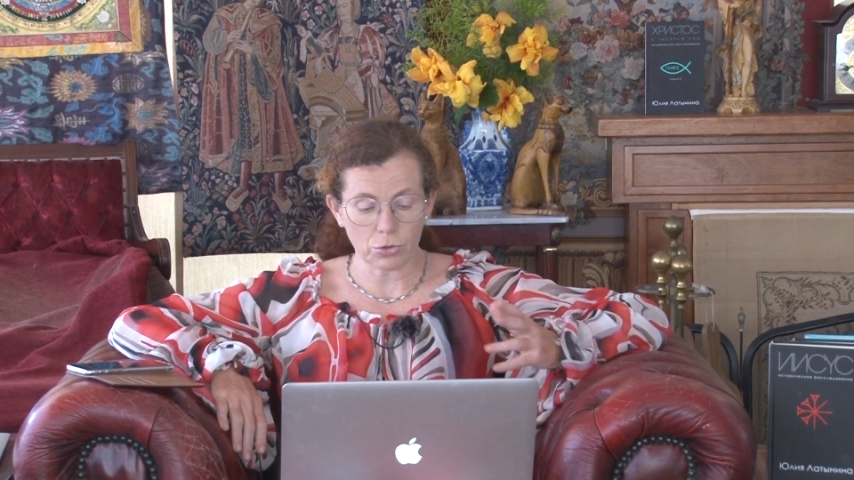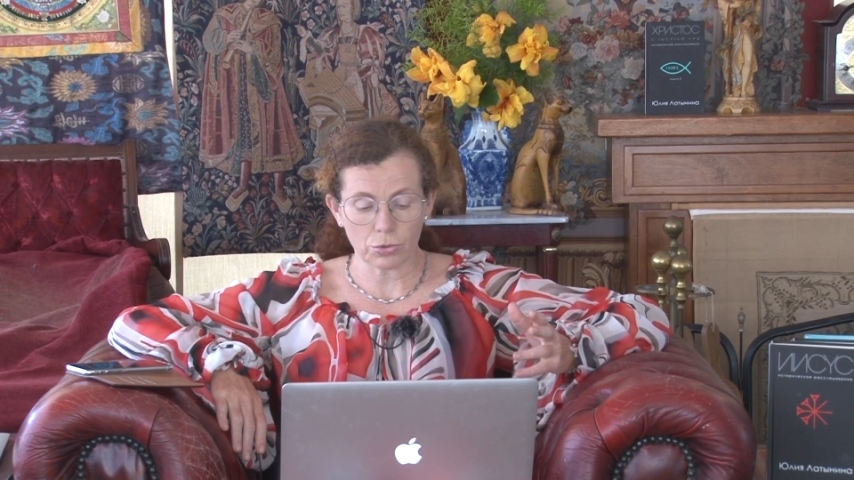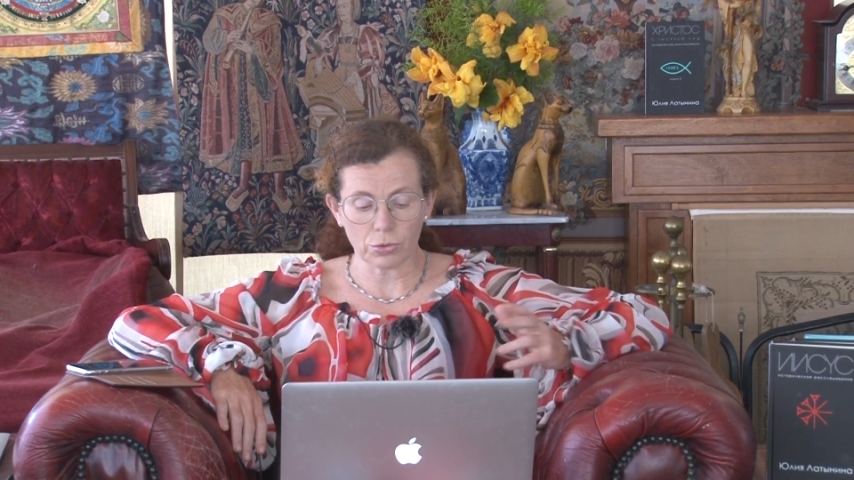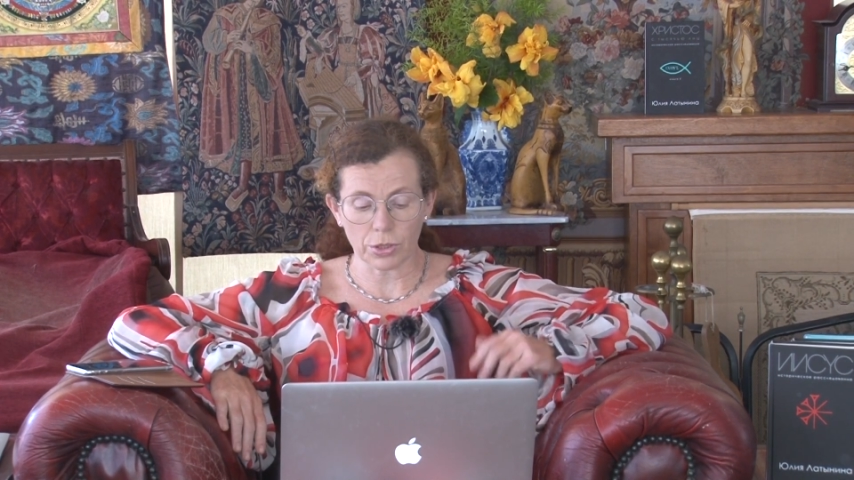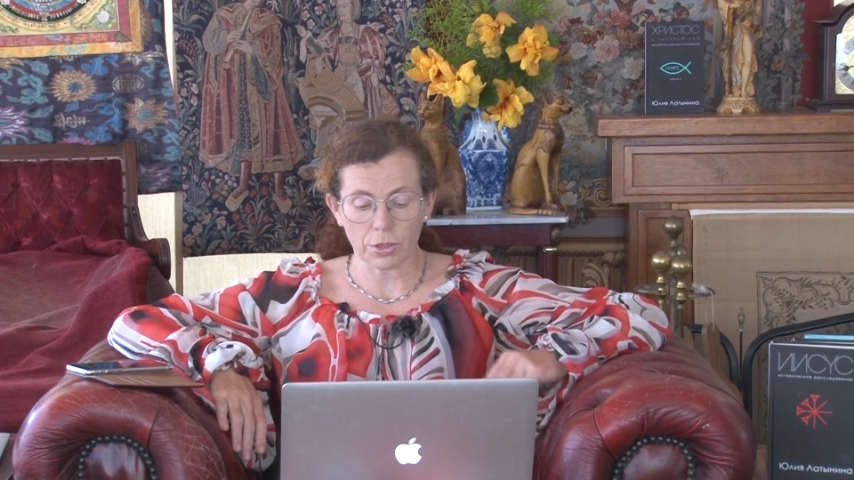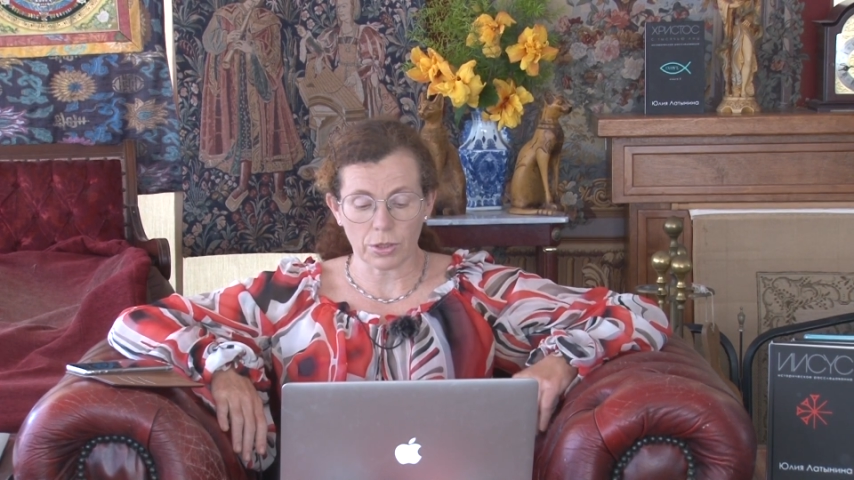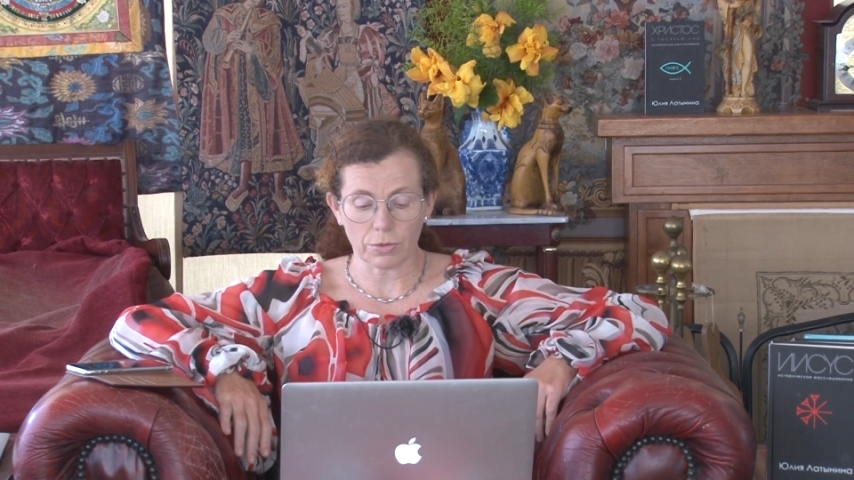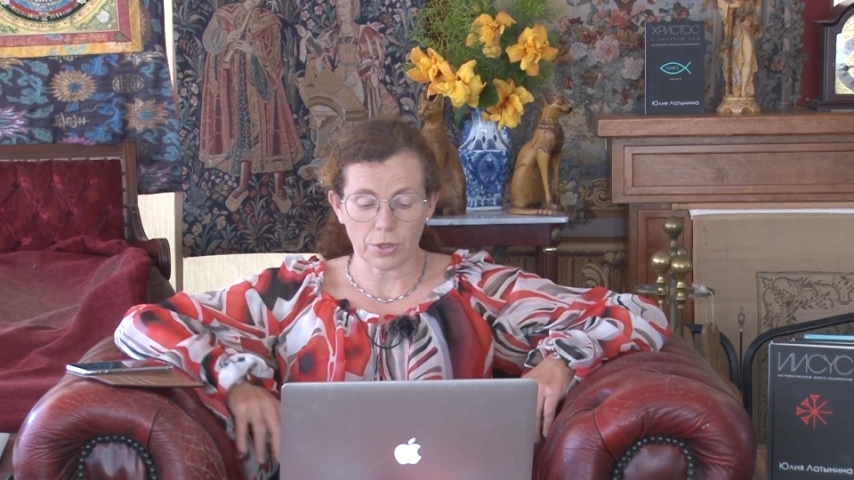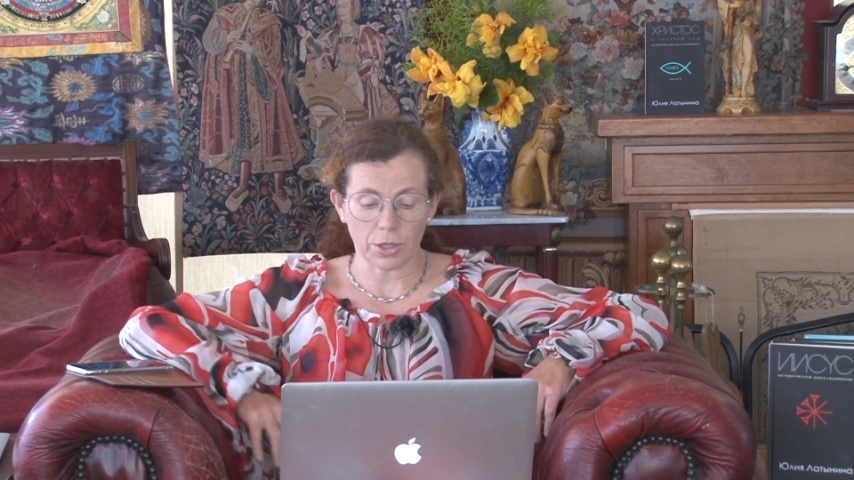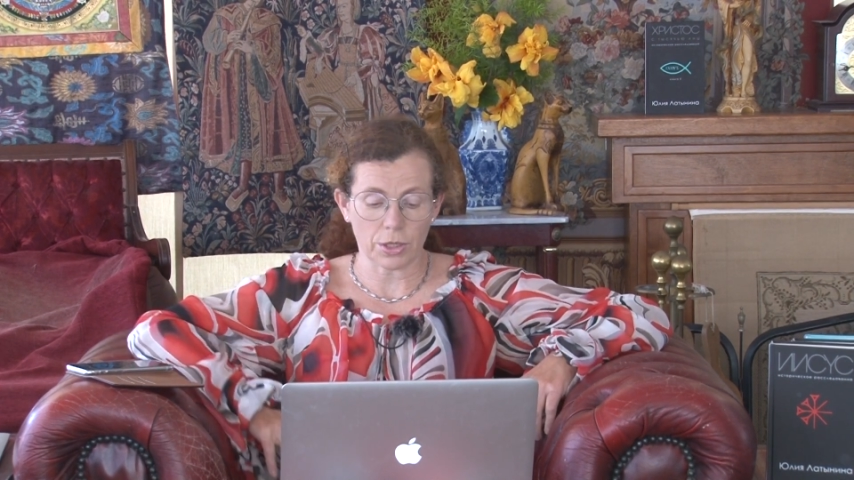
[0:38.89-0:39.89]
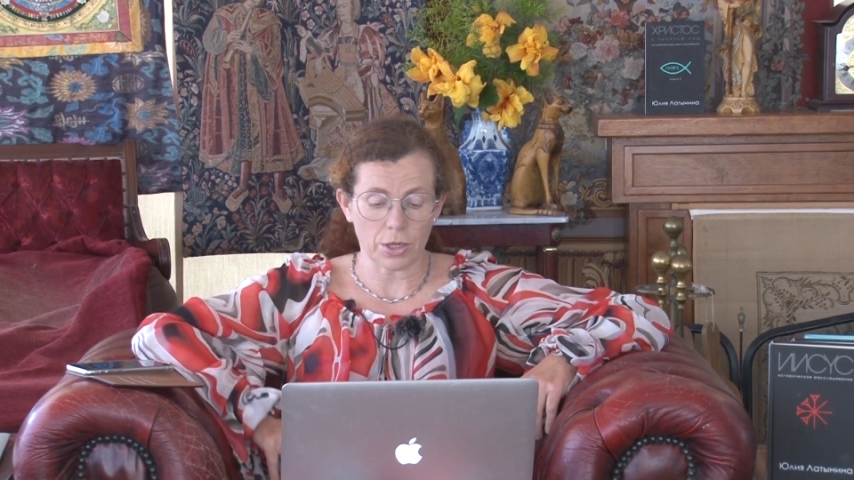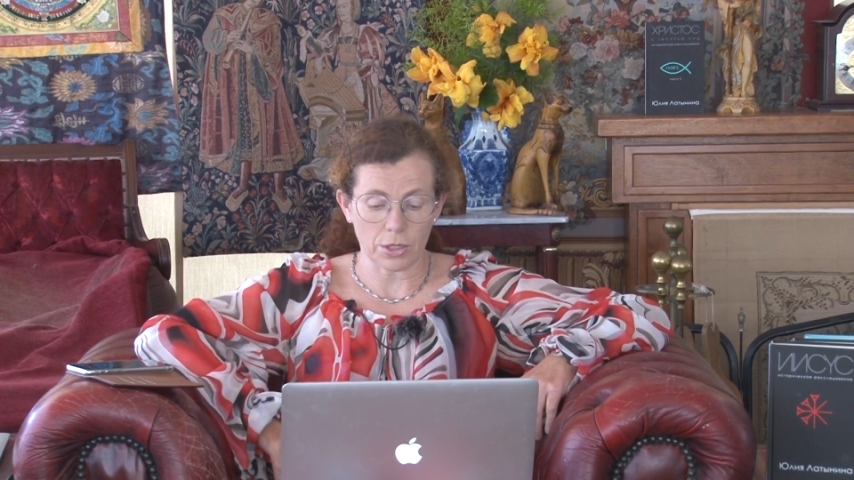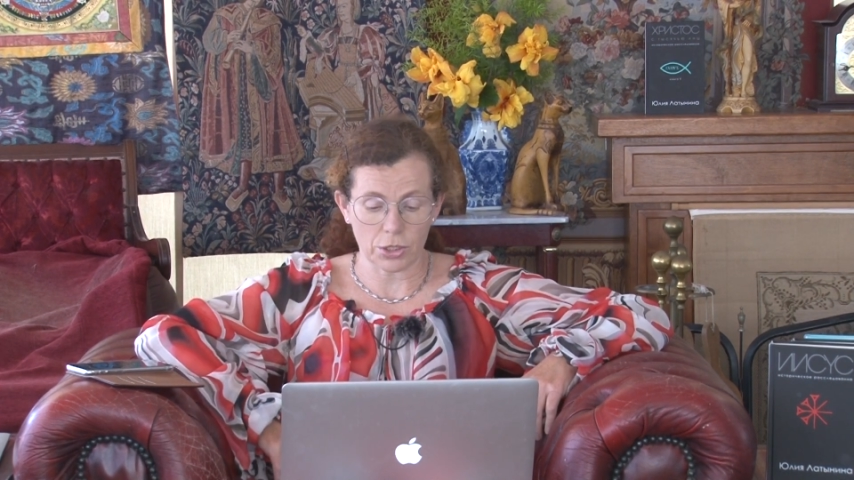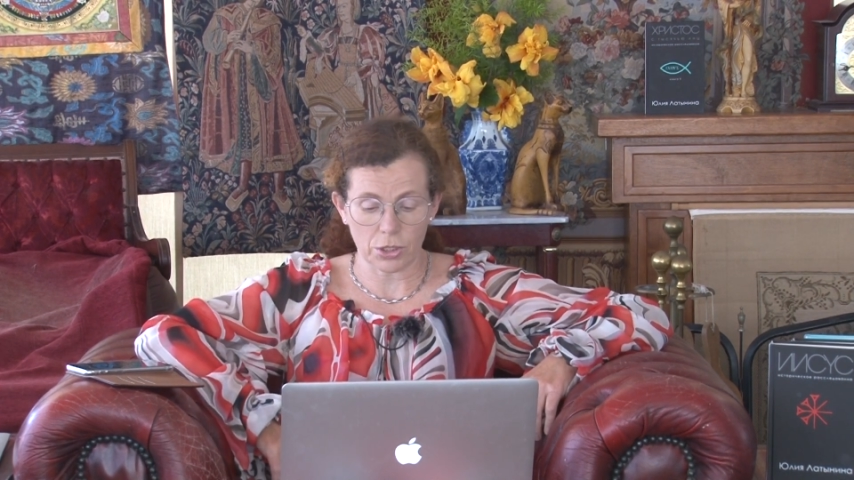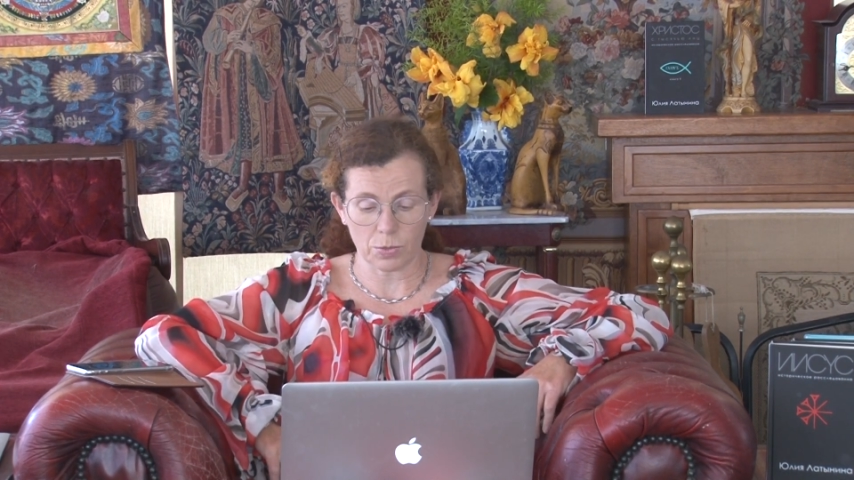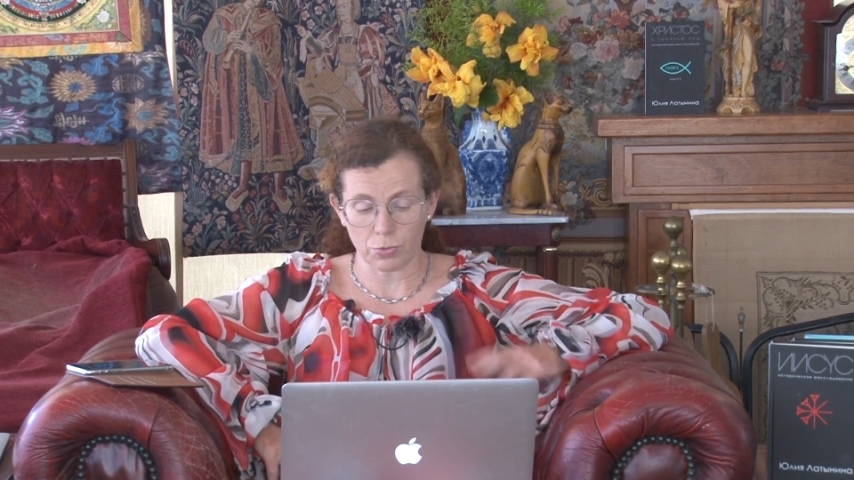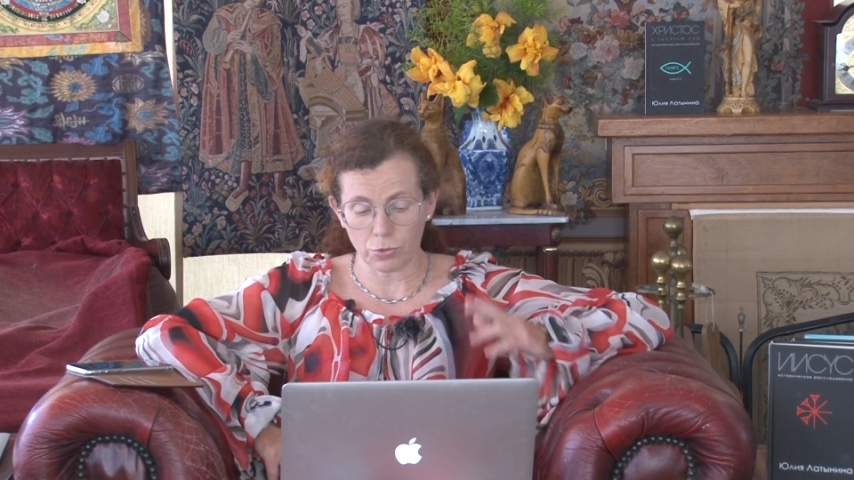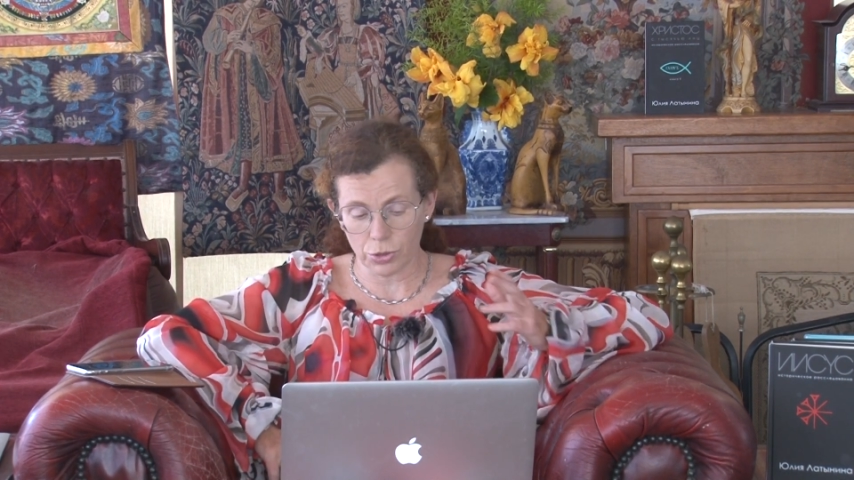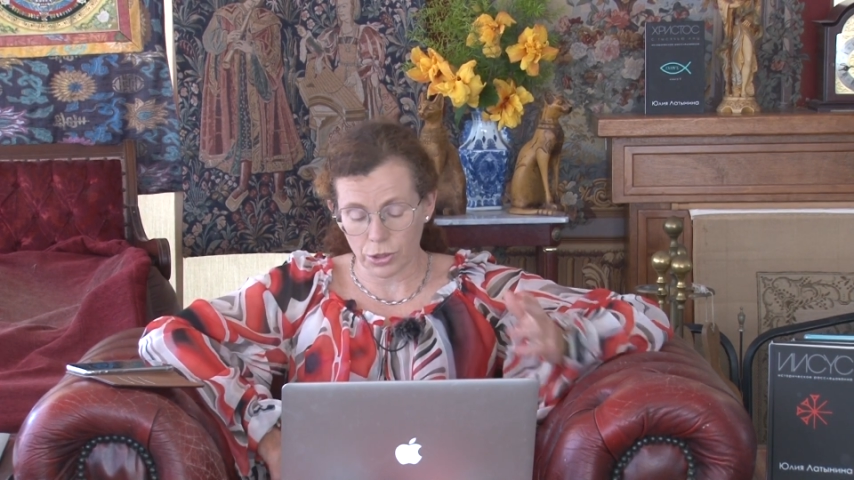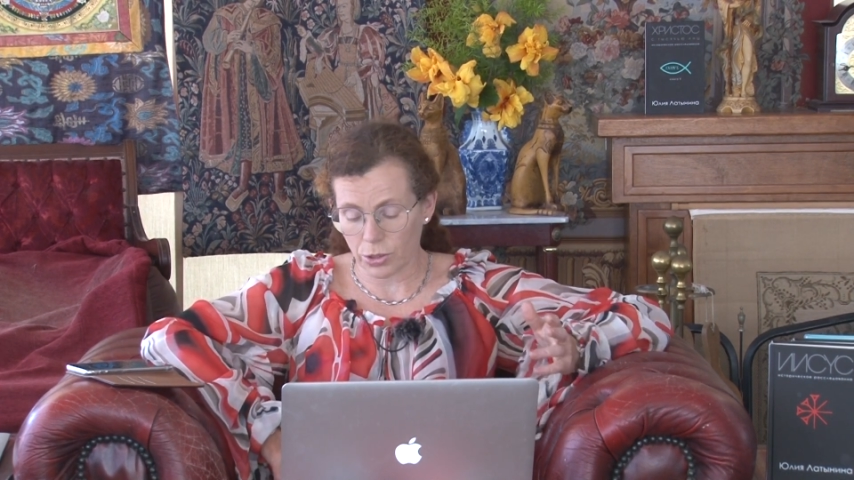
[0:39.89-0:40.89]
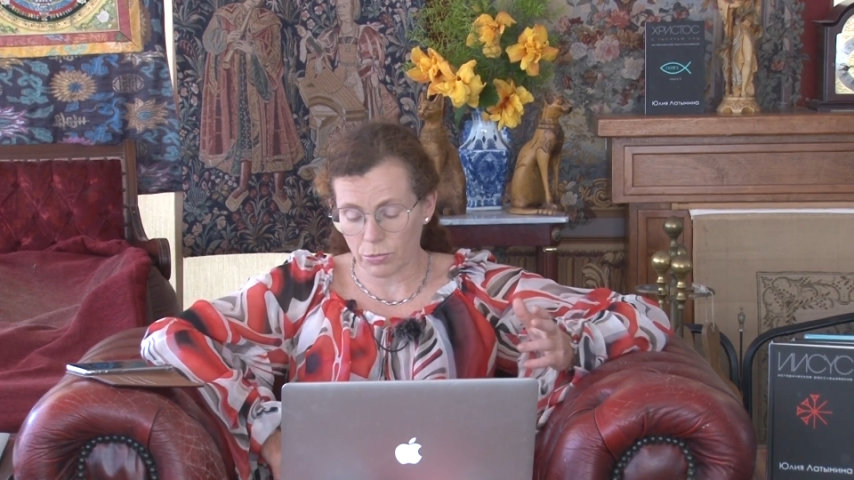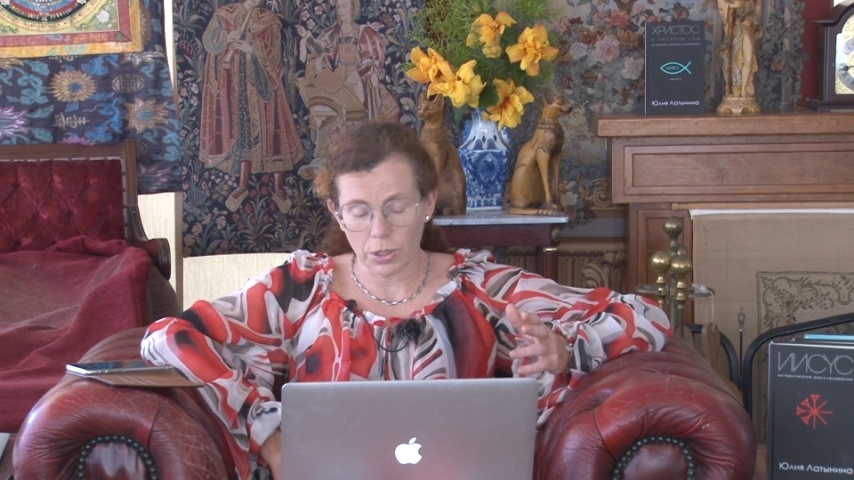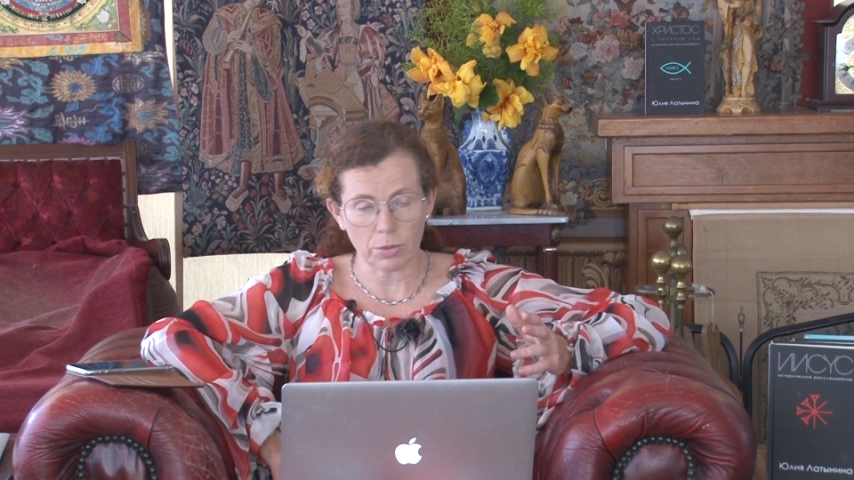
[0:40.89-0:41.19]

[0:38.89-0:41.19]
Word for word: что он играл в хоккей с Путиным,